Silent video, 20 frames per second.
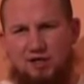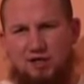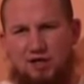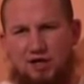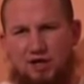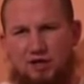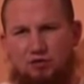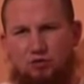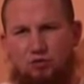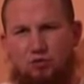
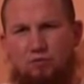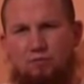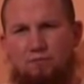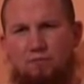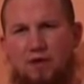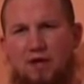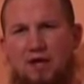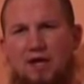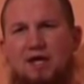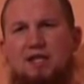Kleidung,
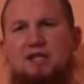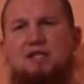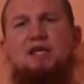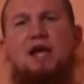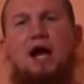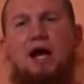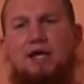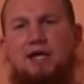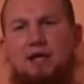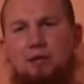
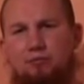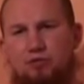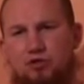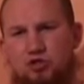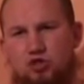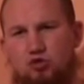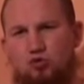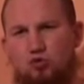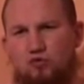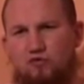die
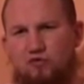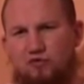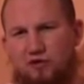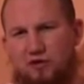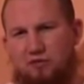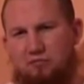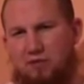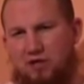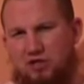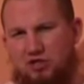angeblich gut für
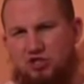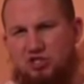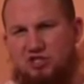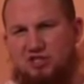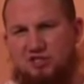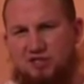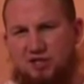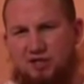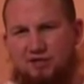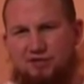den
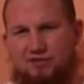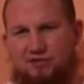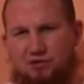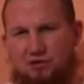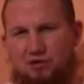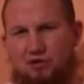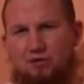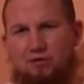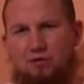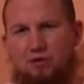Menschen sein
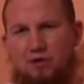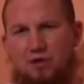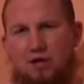soll,